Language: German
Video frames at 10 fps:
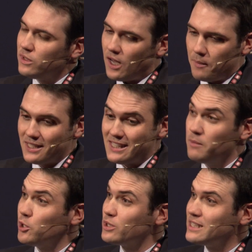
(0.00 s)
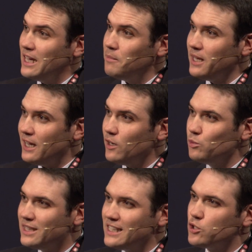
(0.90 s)
kann man selber durchs Leben gehen
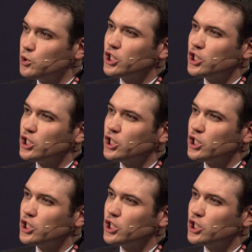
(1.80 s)
und desto